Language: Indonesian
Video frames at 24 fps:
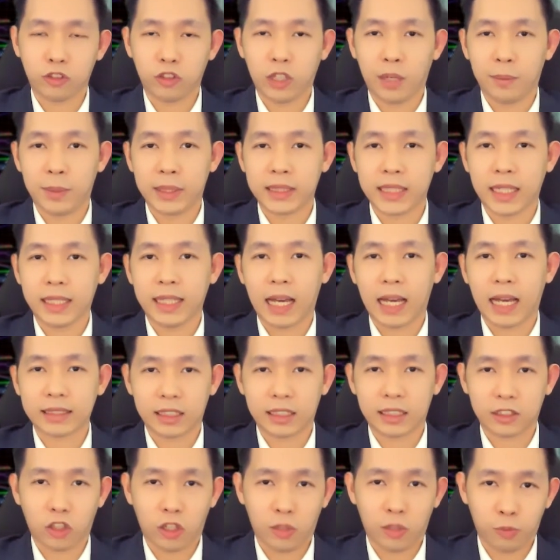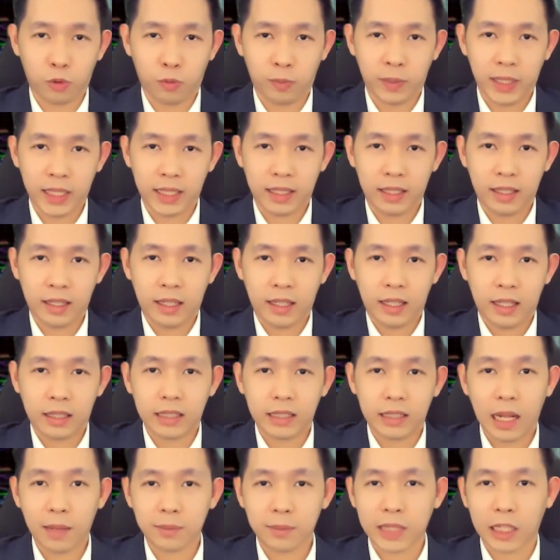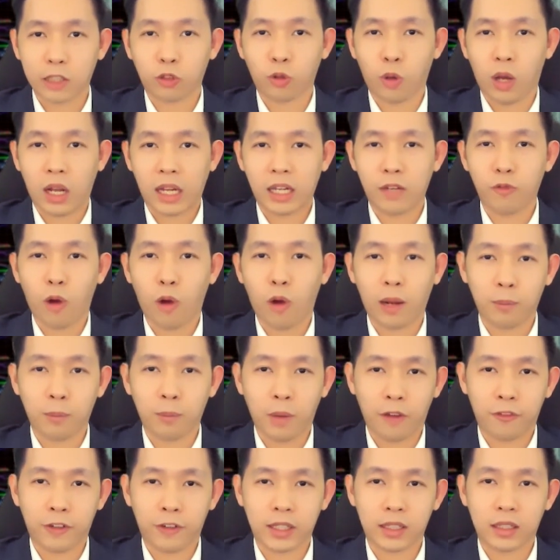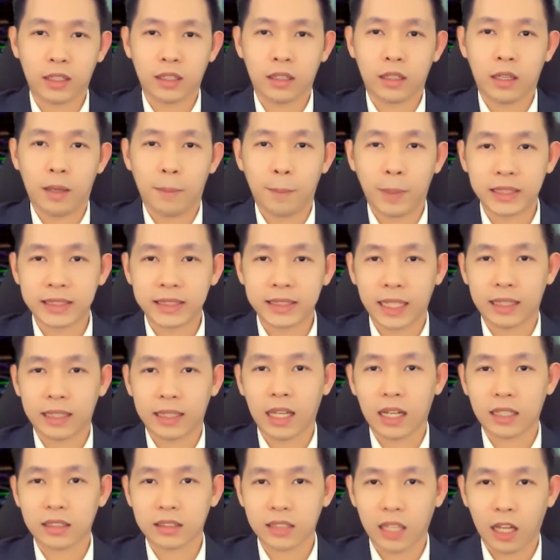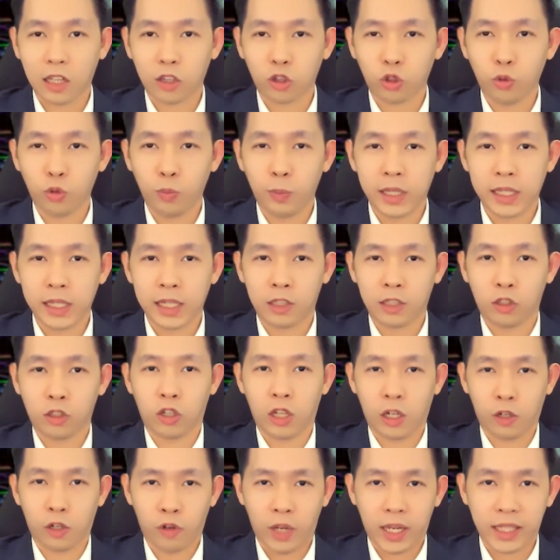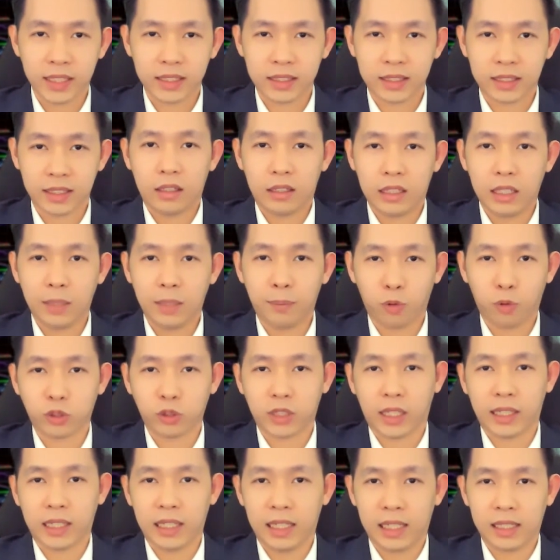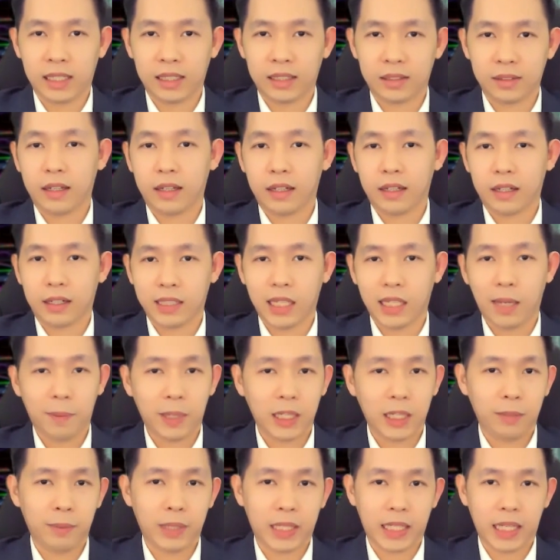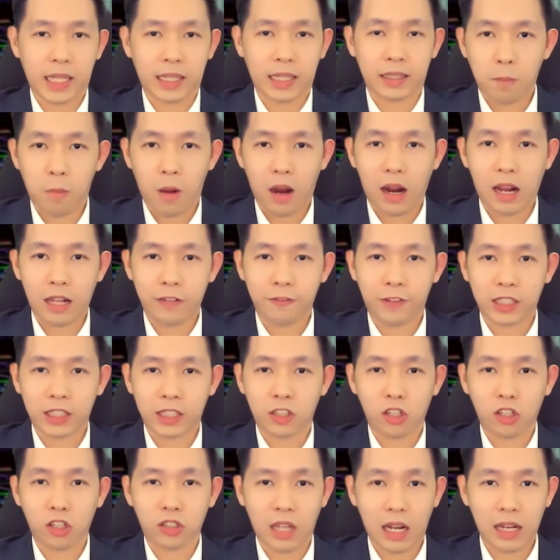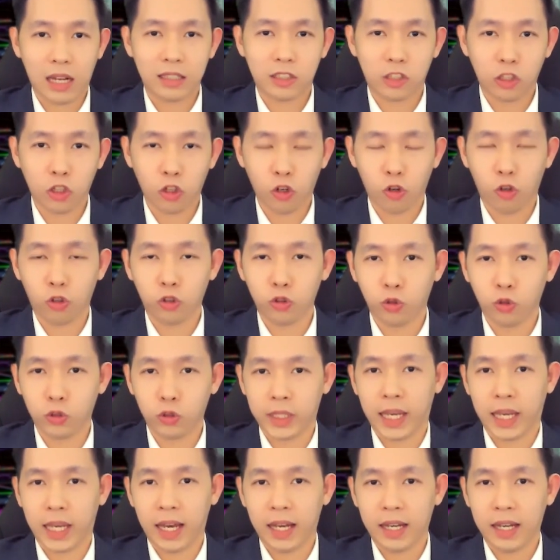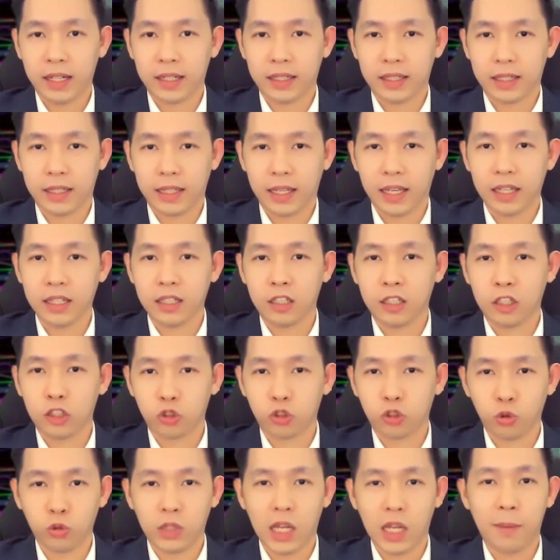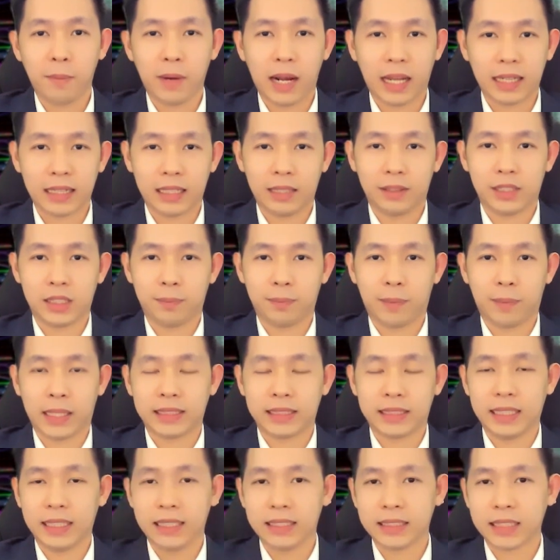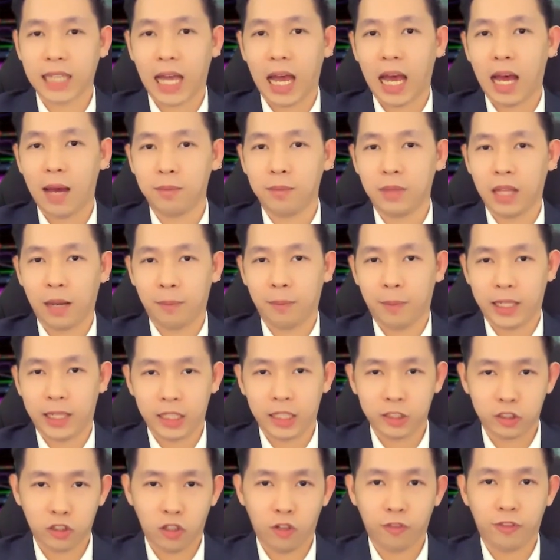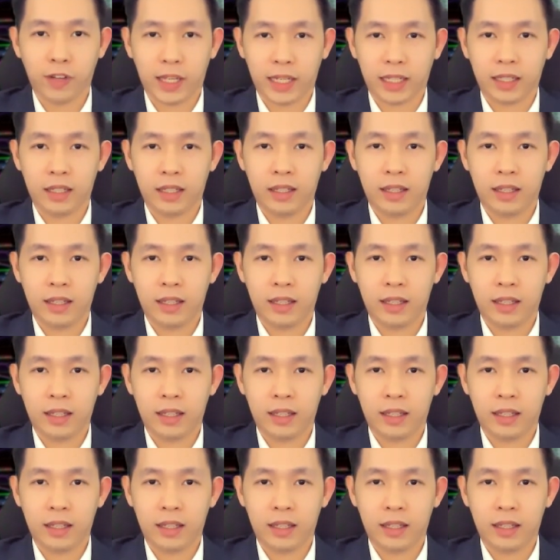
sudah bisa diakses oleh publik, dalam satu hari Warren Buffett mencetak 1 miliar dolar US di perusahaan ini. Kenapa demikian? Para investor dari seluruh dunia ya sudah mengantisipasi saham daripada Snowflake.